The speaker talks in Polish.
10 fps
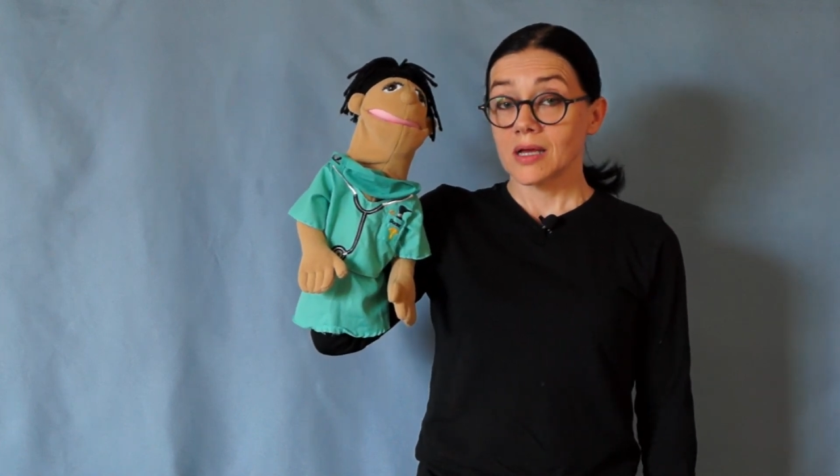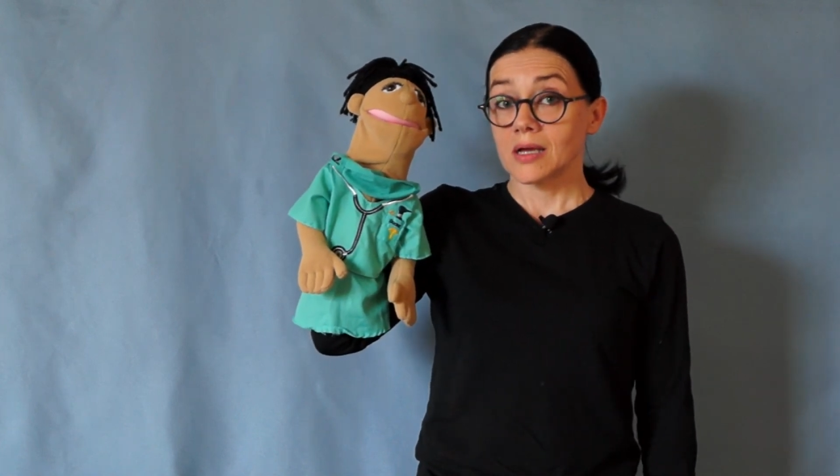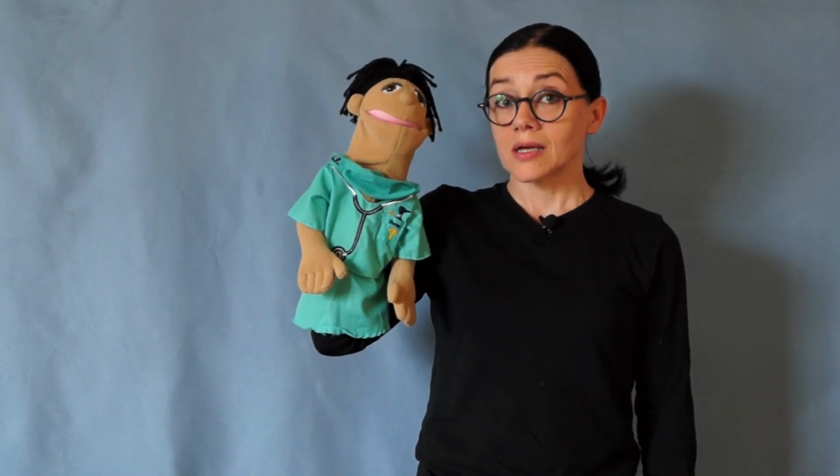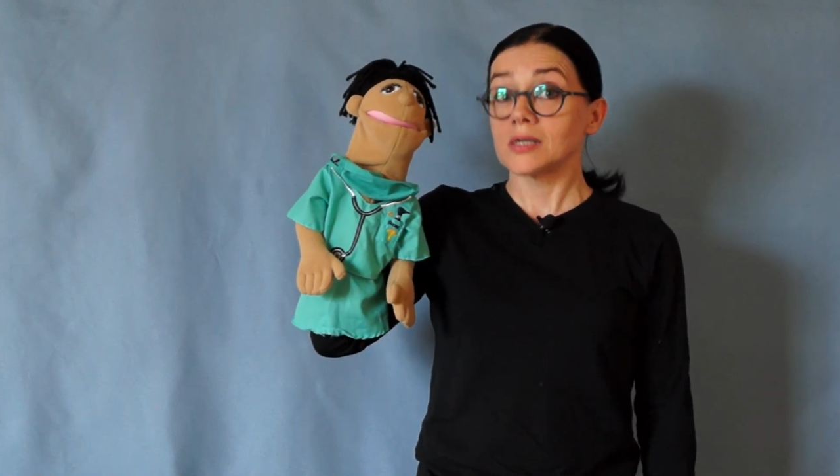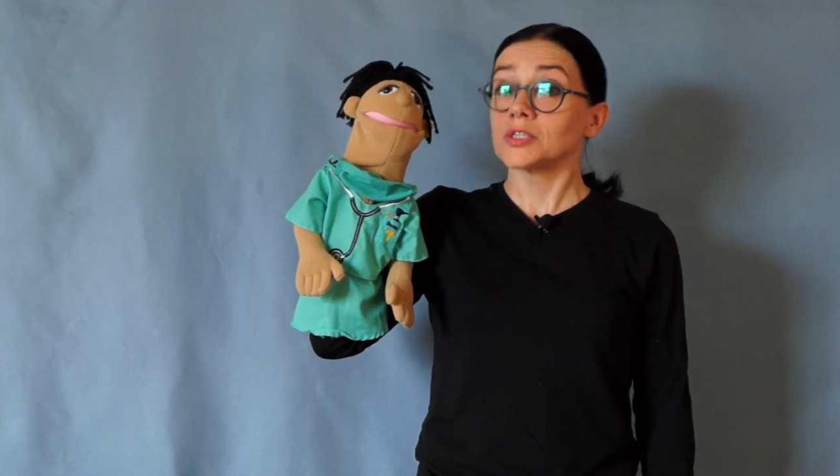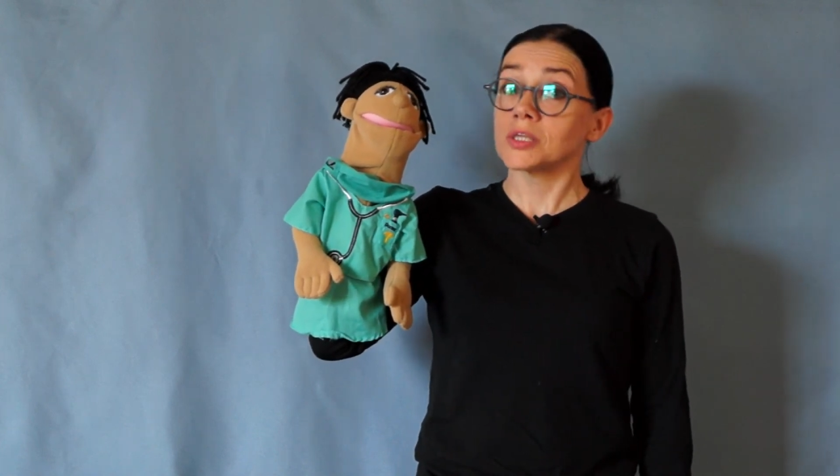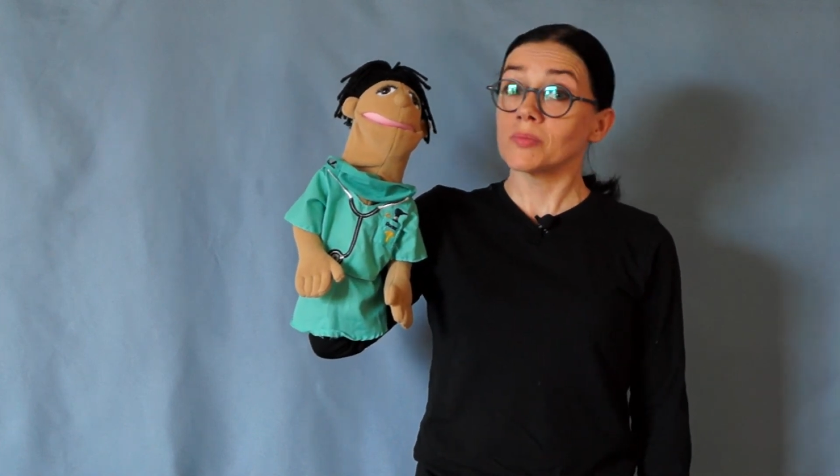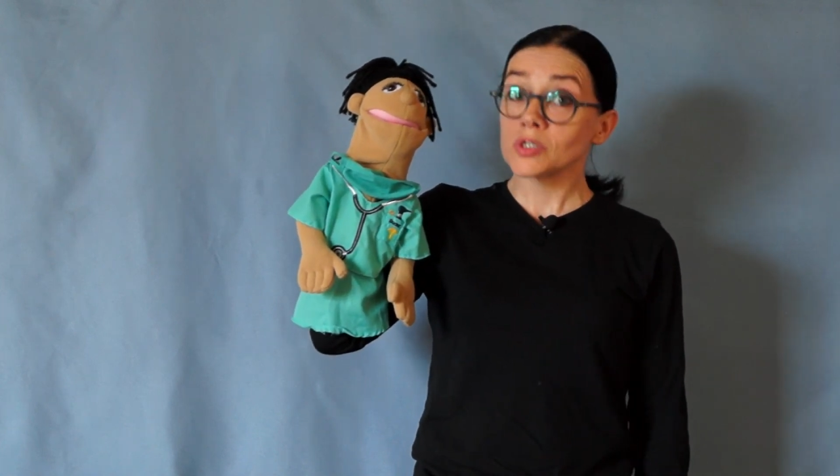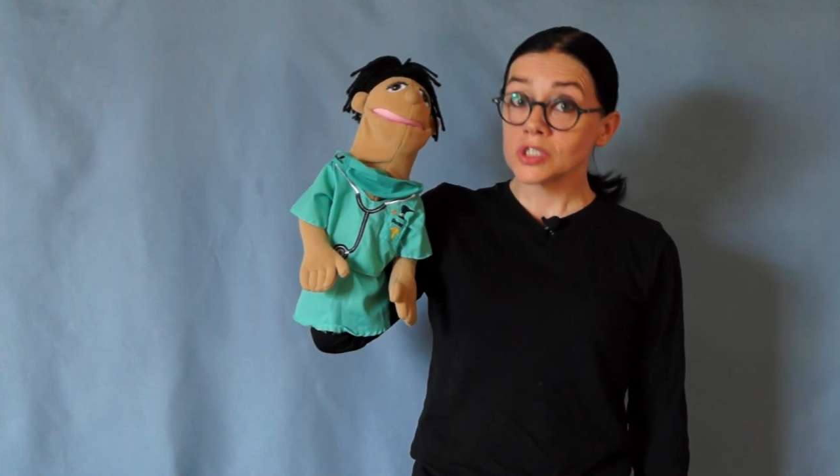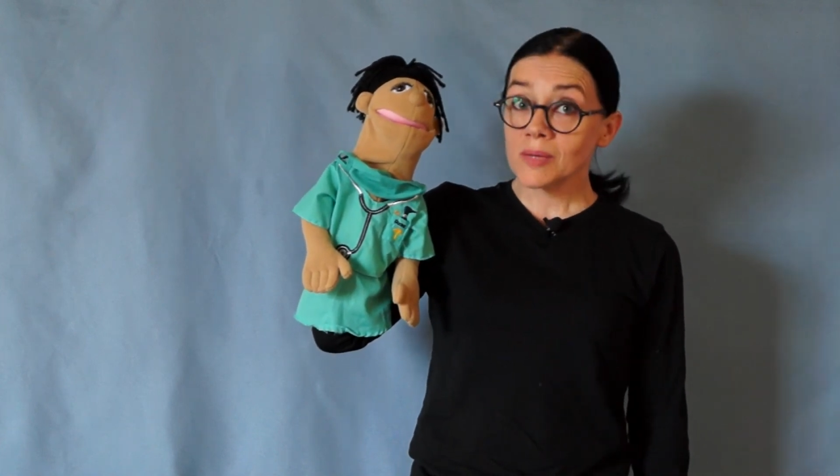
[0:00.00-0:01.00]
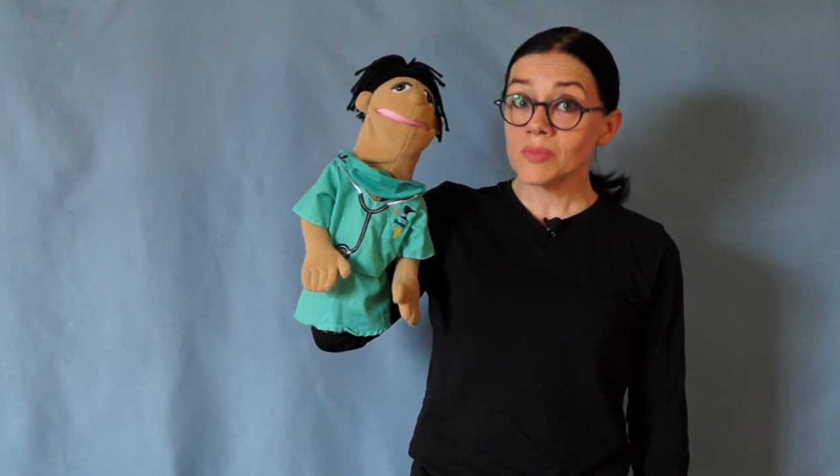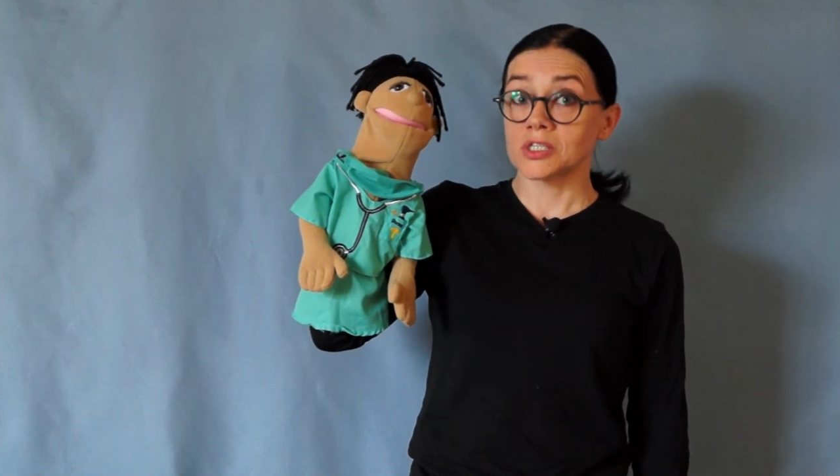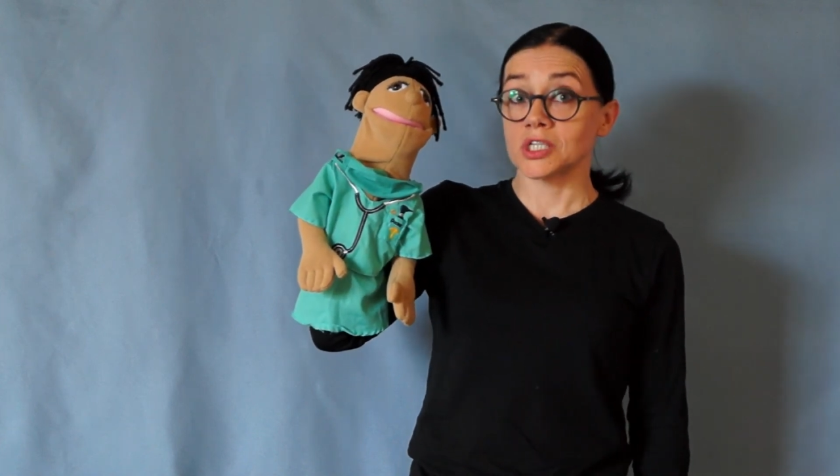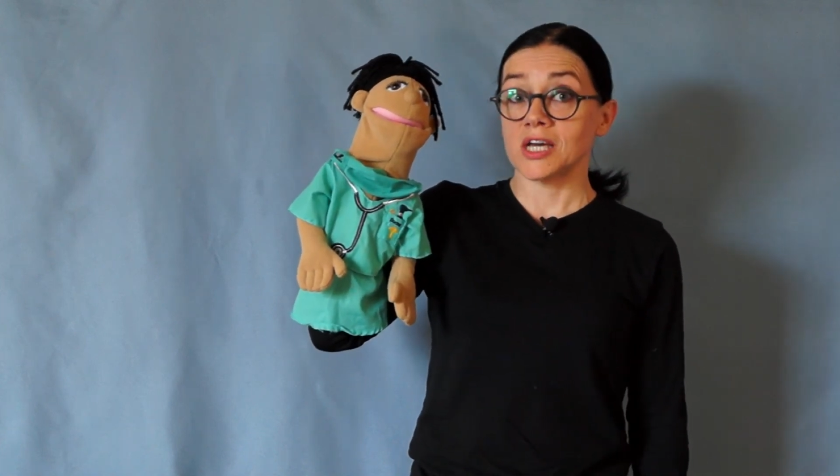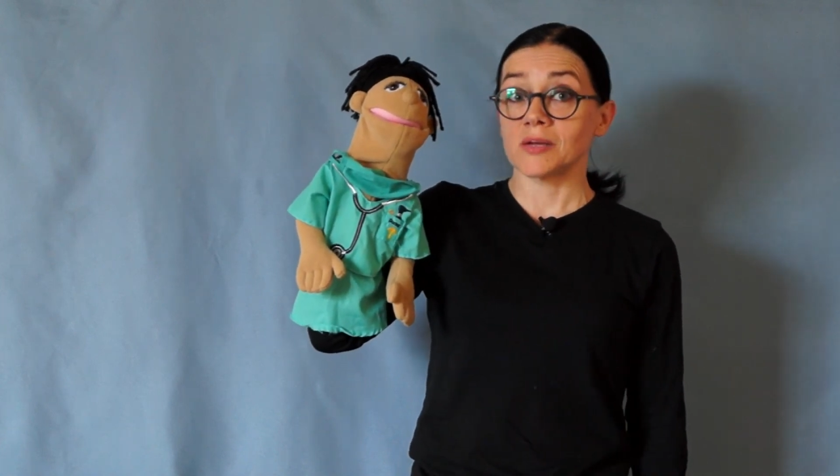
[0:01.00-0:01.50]
E, że możemy
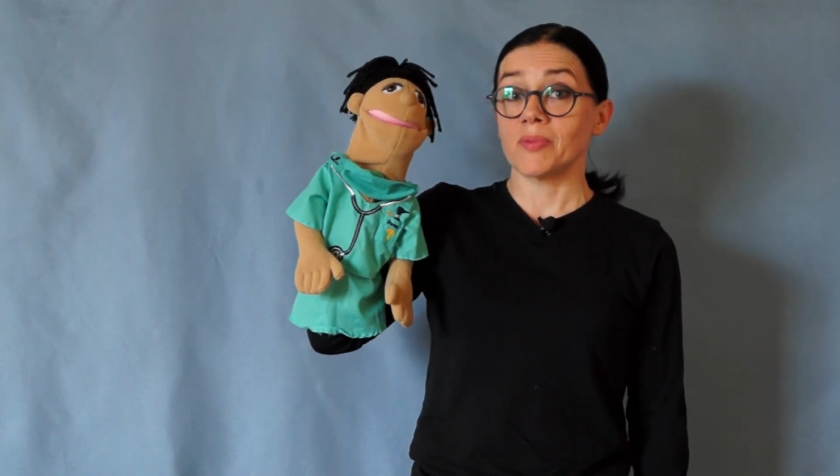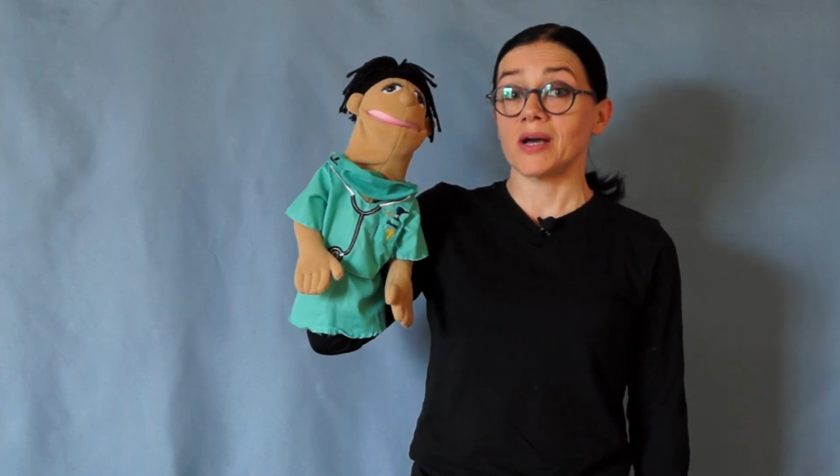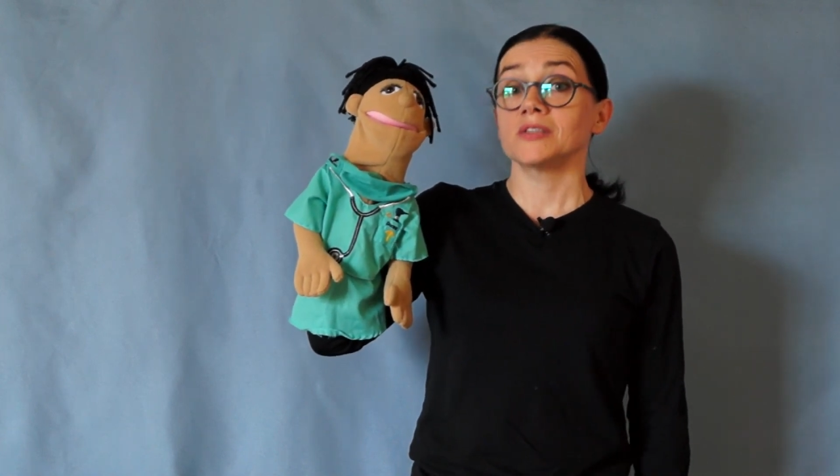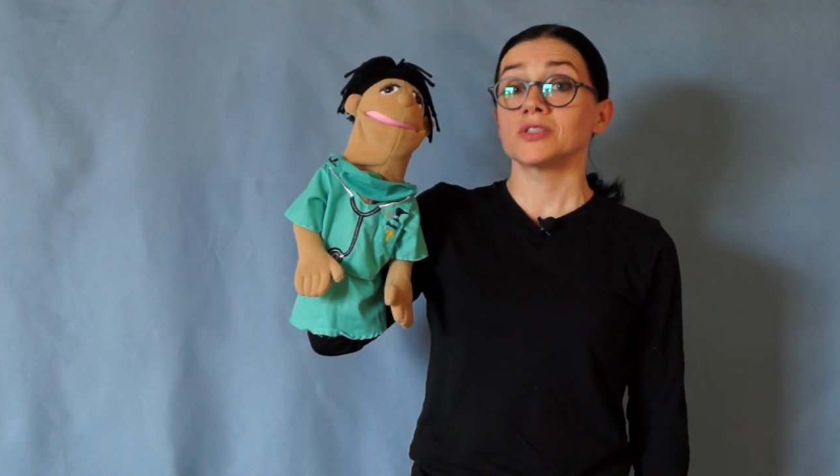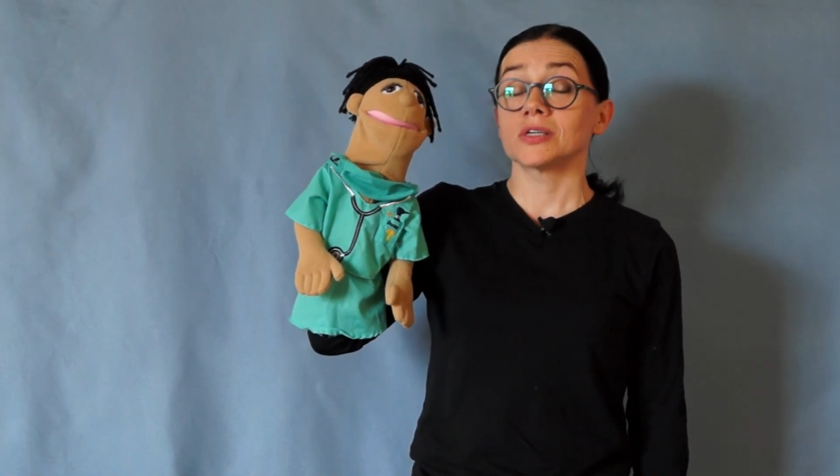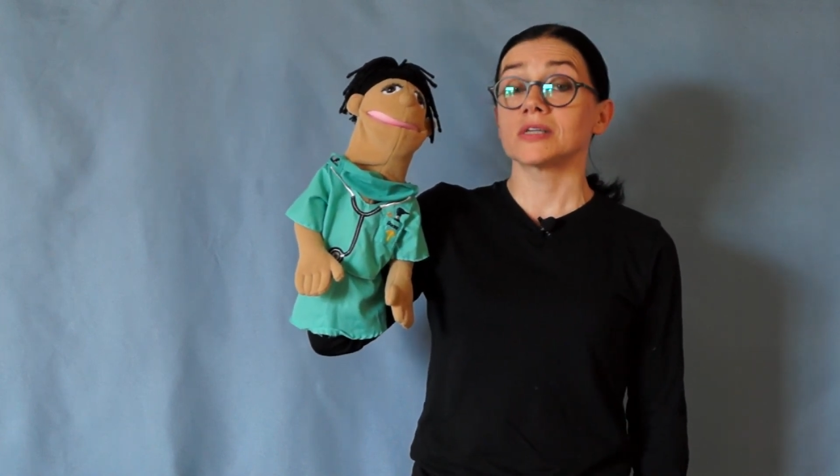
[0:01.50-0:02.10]
czerpać